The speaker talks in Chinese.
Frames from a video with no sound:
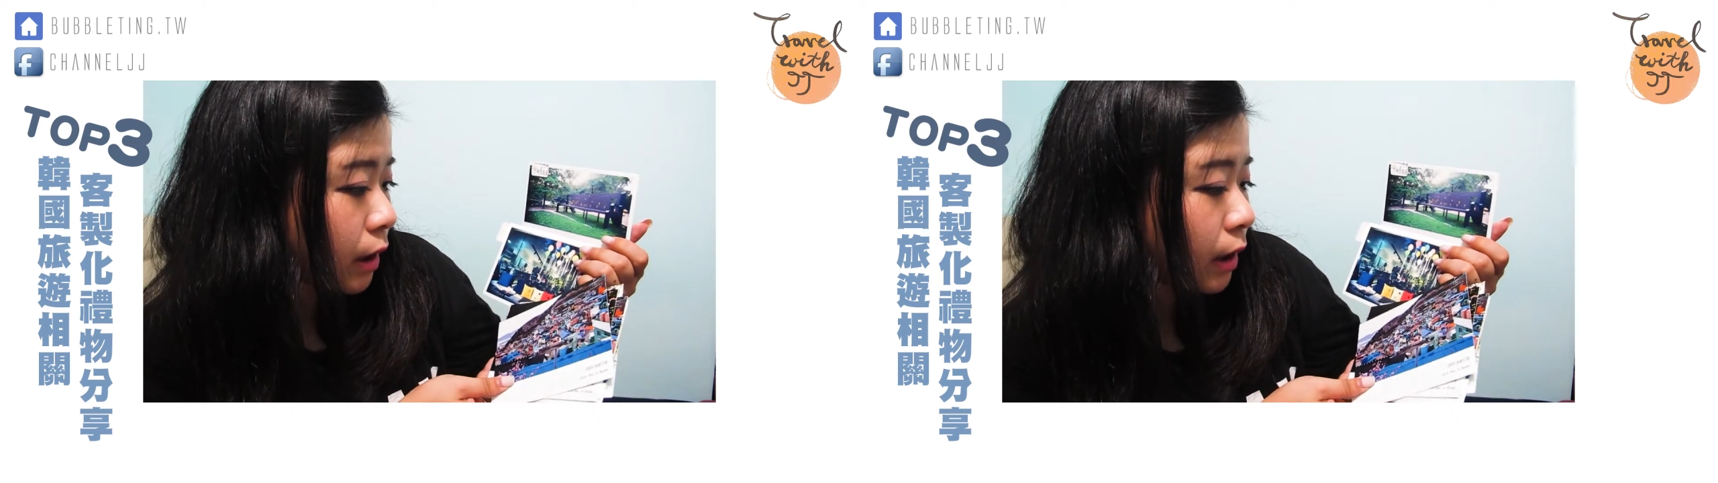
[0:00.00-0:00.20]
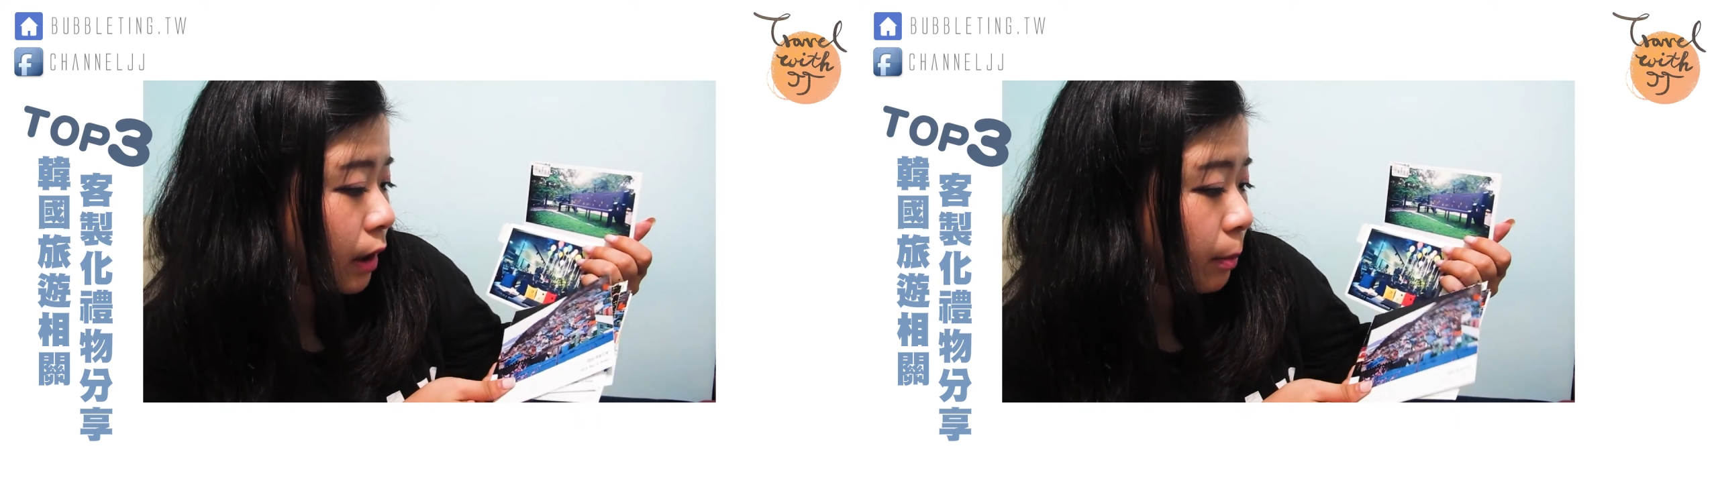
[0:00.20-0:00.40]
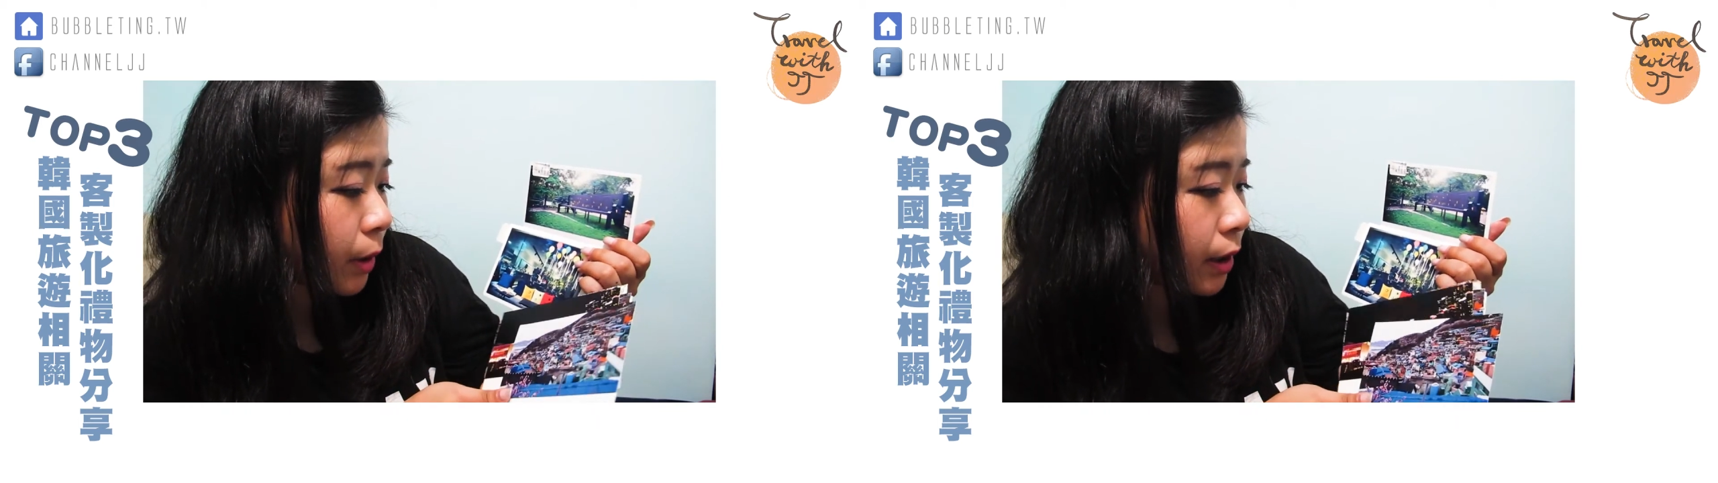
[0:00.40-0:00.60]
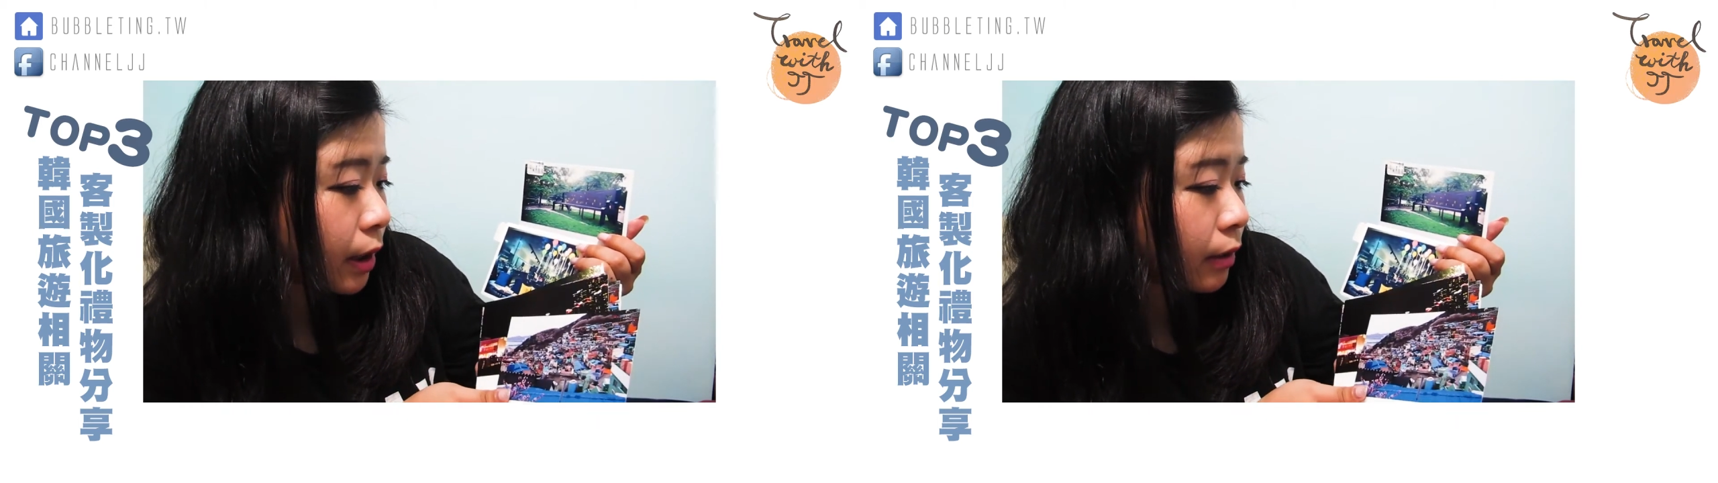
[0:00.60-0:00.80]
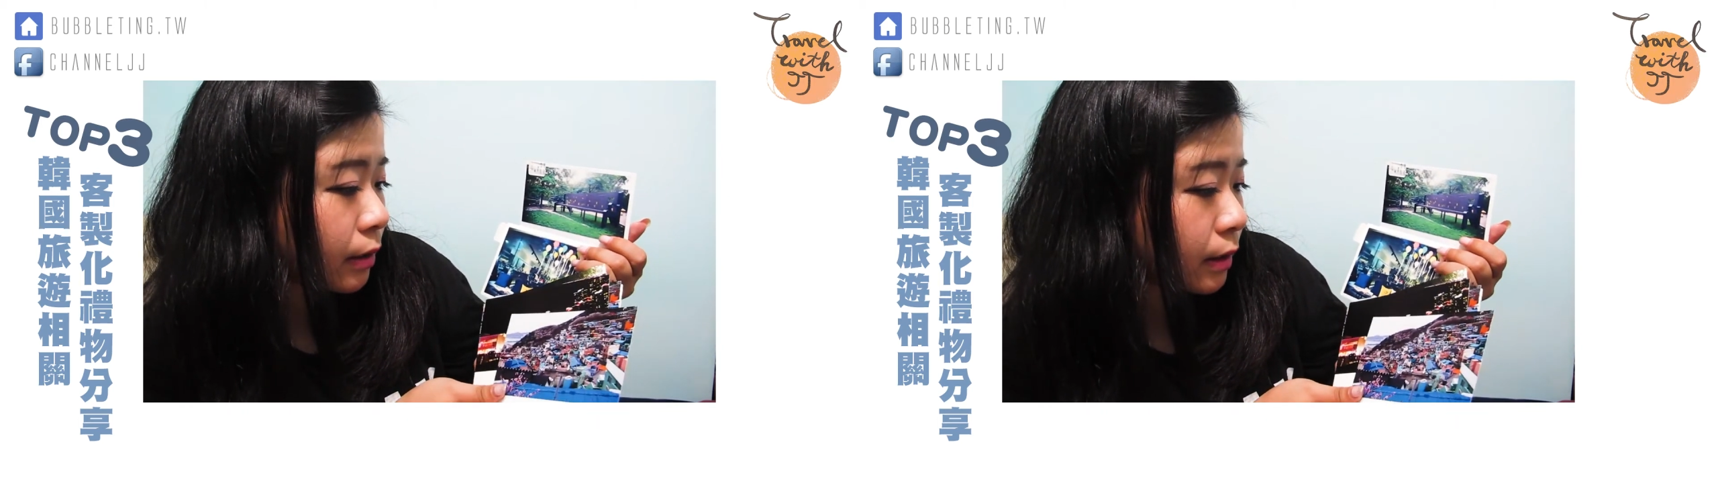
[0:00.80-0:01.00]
点印比较，